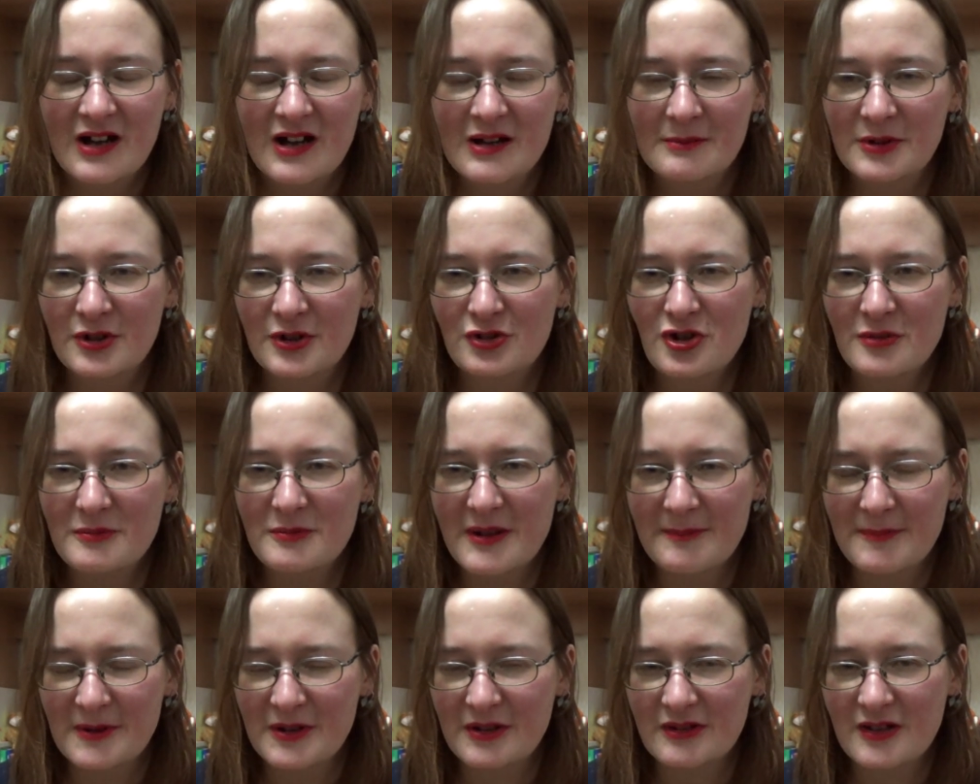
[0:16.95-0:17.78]
Причем
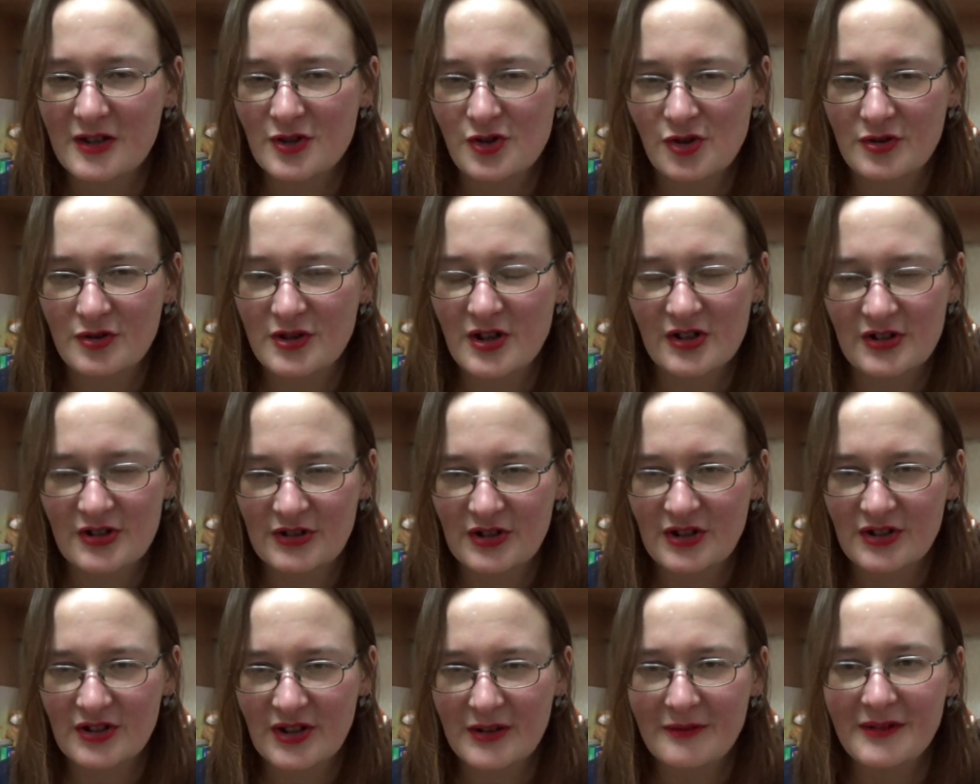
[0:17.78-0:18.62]
я поняла, что
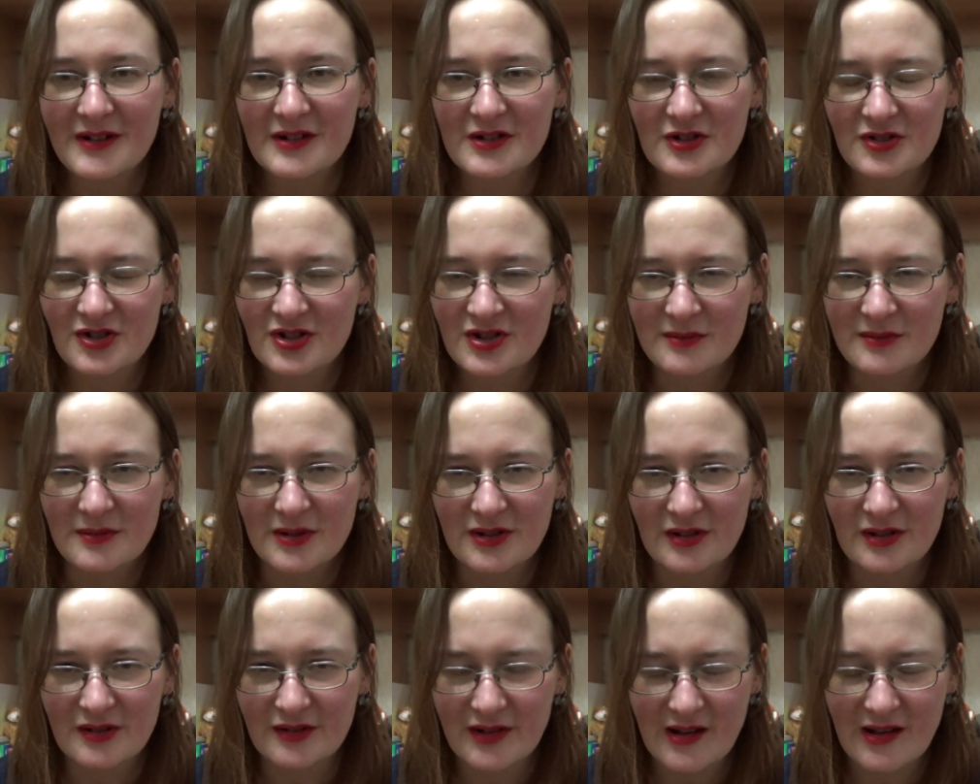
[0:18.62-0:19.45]
некоторые товары
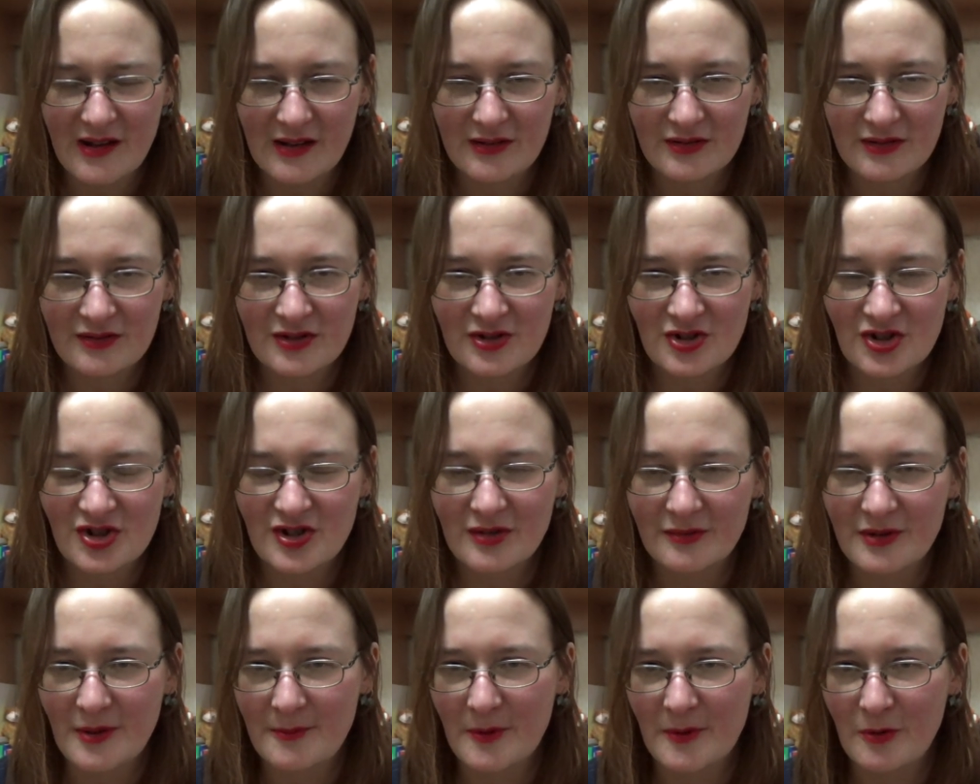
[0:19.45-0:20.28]
действительно
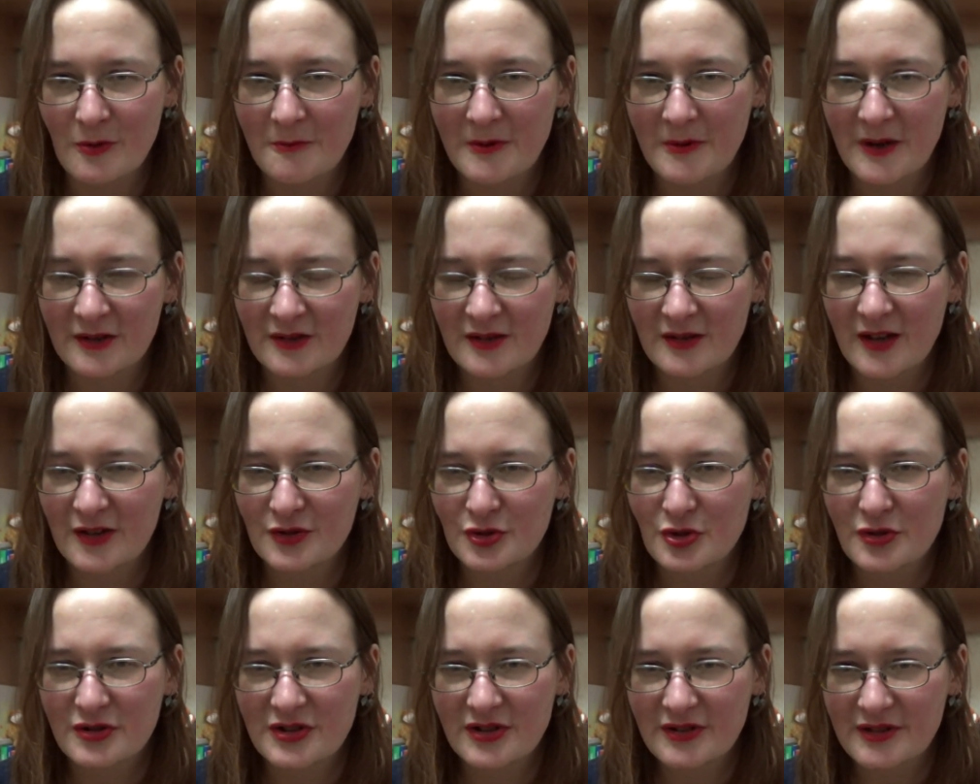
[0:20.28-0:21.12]
дешевле покупать на
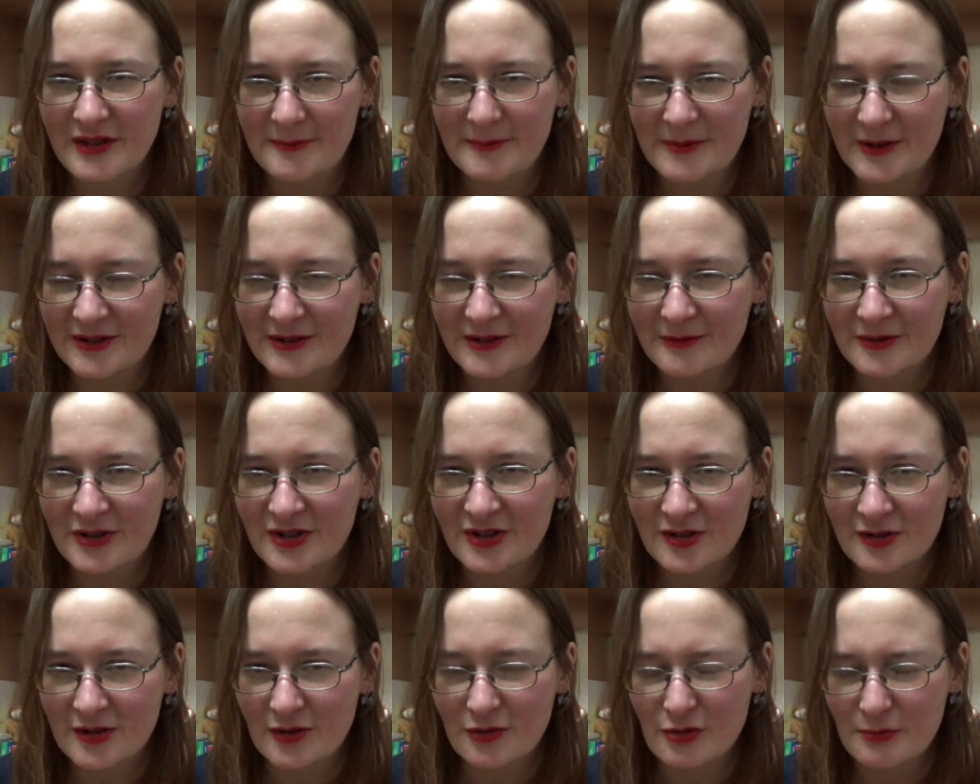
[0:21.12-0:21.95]
Озоне, заплатив
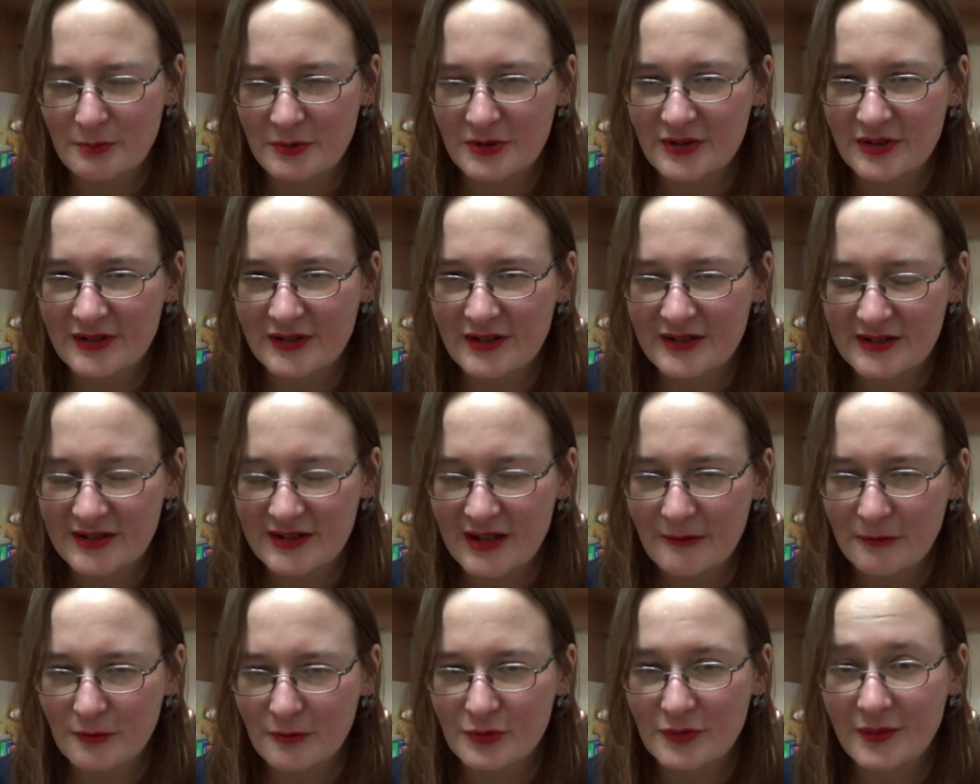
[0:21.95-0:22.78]
300 рупий за
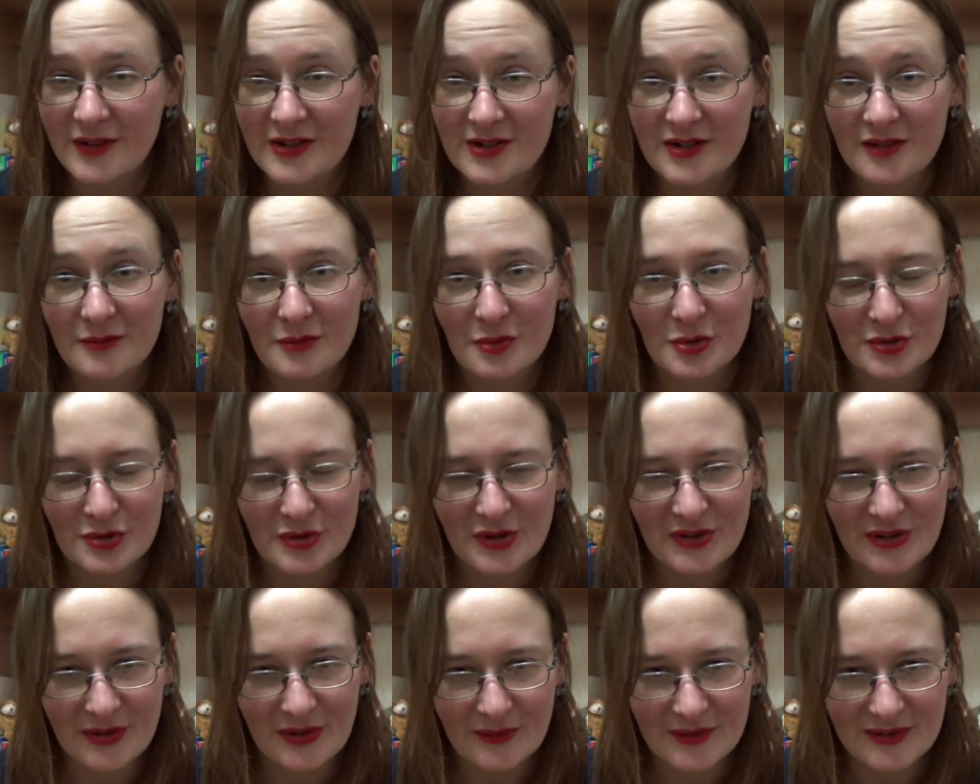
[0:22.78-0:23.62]
доставку,
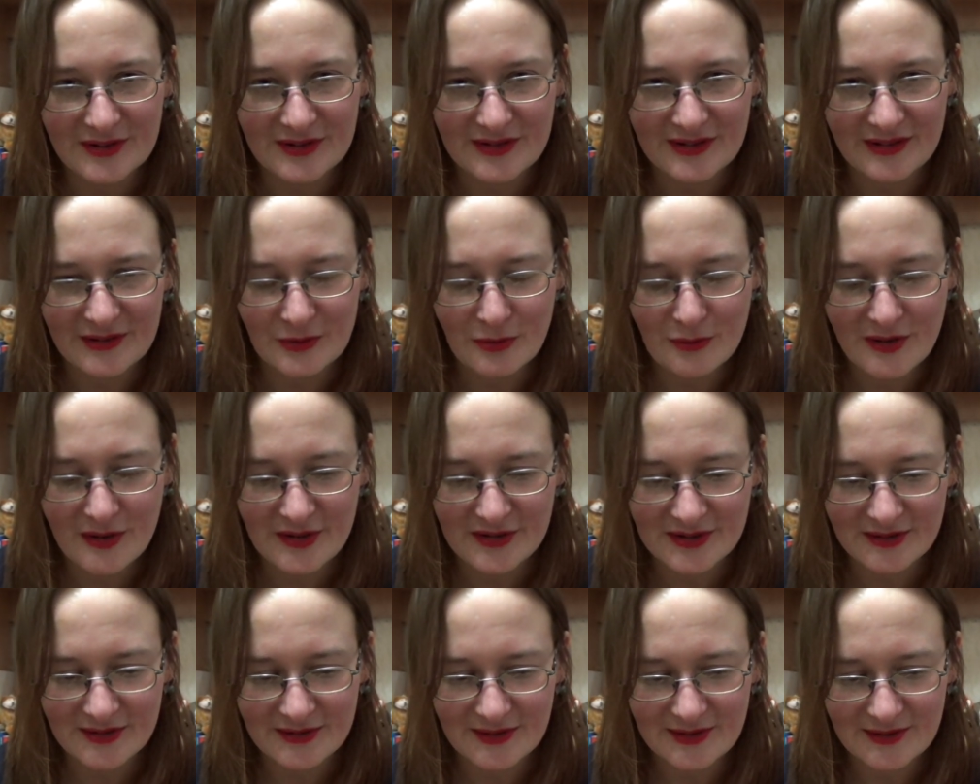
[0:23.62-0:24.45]
299, если у
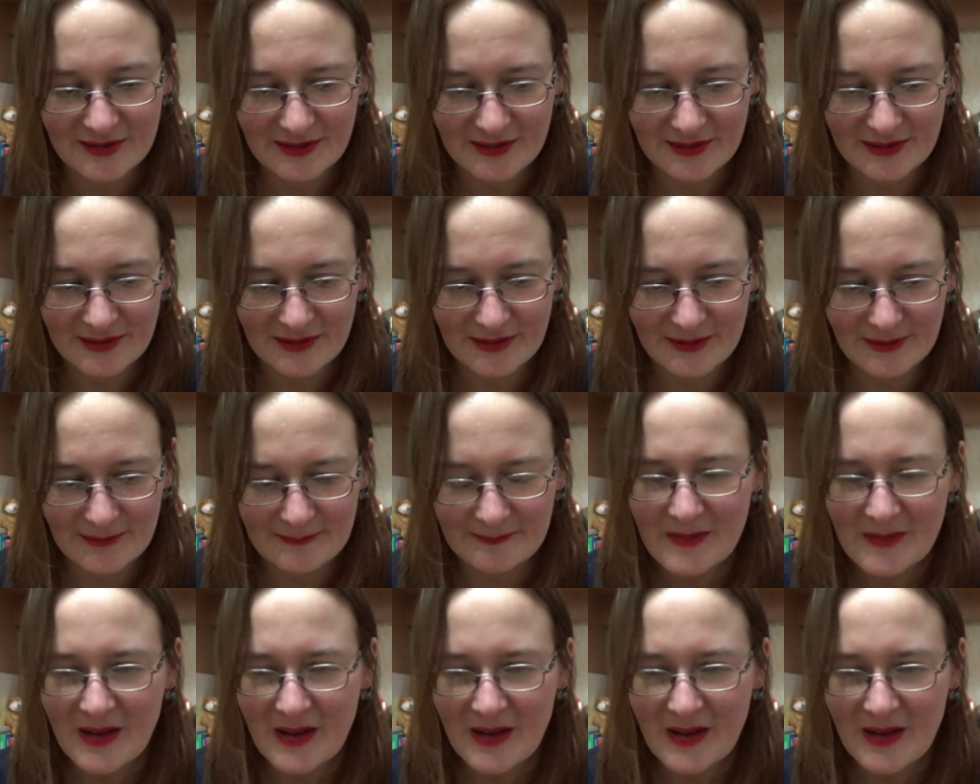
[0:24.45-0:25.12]
вас этот э,